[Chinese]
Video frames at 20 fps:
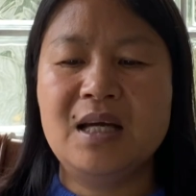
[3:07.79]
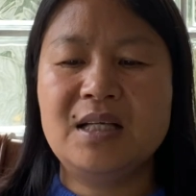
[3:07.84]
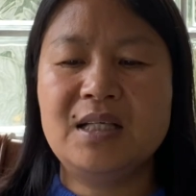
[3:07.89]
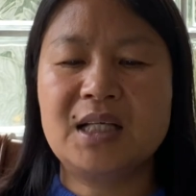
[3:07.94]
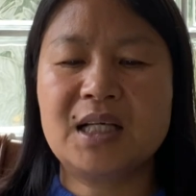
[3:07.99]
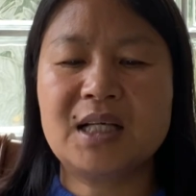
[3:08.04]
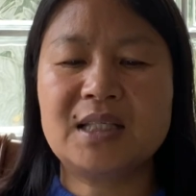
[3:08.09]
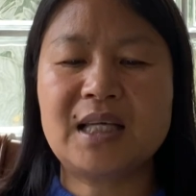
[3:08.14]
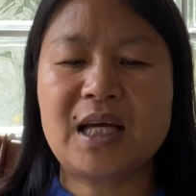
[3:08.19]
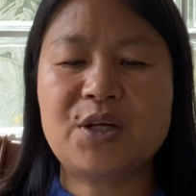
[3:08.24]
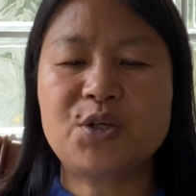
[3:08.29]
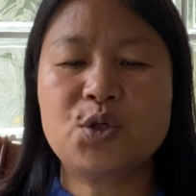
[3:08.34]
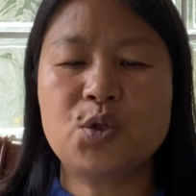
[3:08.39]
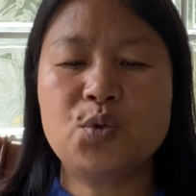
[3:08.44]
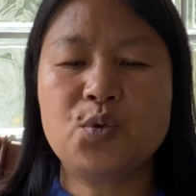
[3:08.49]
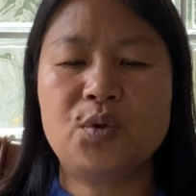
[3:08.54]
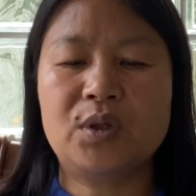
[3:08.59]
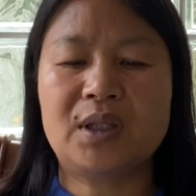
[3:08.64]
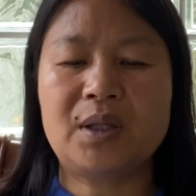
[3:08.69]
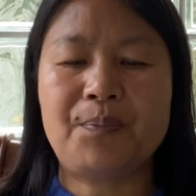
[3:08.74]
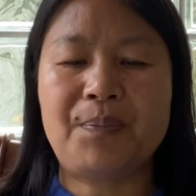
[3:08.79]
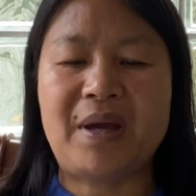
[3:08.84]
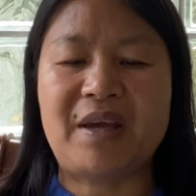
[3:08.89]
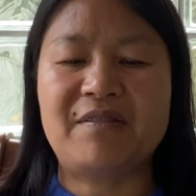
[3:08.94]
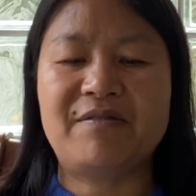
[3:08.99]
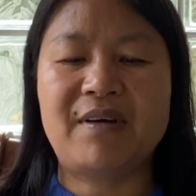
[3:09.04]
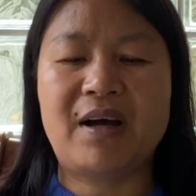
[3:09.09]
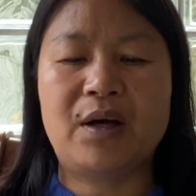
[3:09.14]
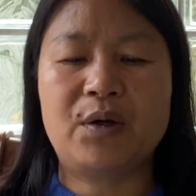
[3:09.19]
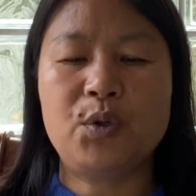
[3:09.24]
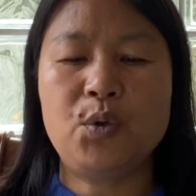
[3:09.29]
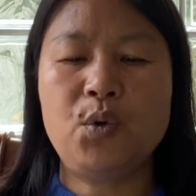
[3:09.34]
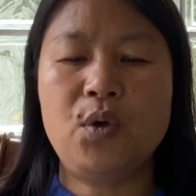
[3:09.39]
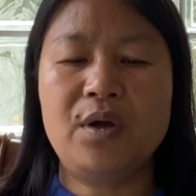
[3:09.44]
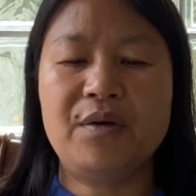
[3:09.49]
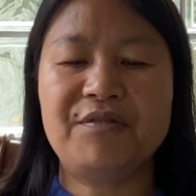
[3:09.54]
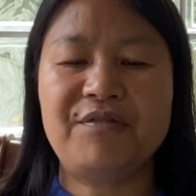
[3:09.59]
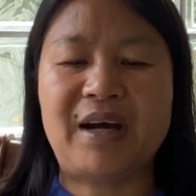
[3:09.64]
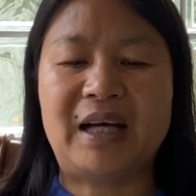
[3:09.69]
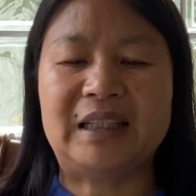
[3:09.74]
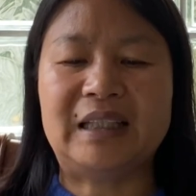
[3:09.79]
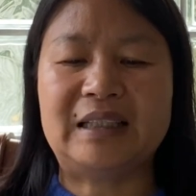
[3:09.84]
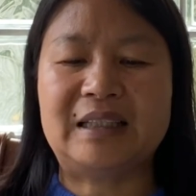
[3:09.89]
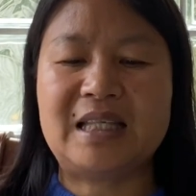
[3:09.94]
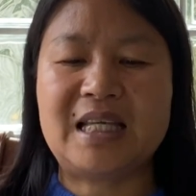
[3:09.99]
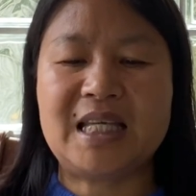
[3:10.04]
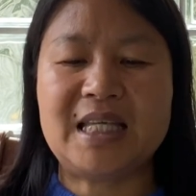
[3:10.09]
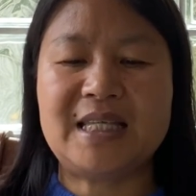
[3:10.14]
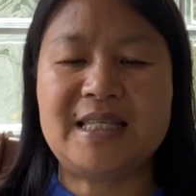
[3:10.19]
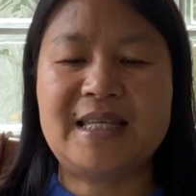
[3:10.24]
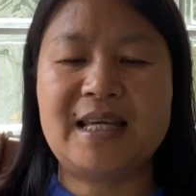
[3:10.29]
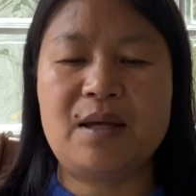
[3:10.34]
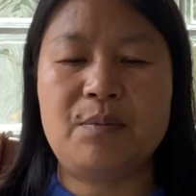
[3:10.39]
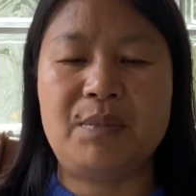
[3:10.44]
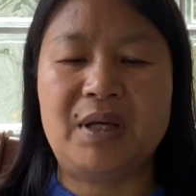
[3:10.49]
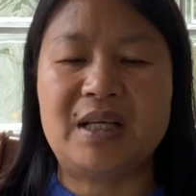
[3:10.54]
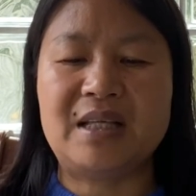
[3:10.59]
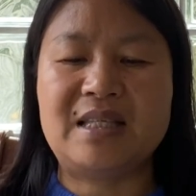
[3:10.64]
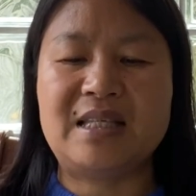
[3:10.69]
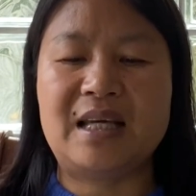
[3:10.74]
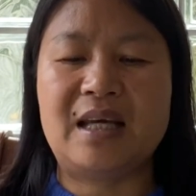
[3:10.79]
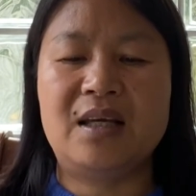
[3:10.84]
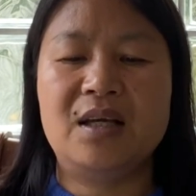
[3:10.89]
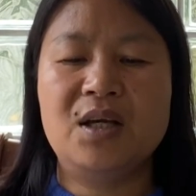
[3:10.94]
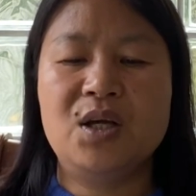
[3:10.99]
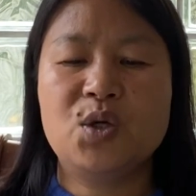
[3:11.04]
这个在中国的北方越发的体现明显，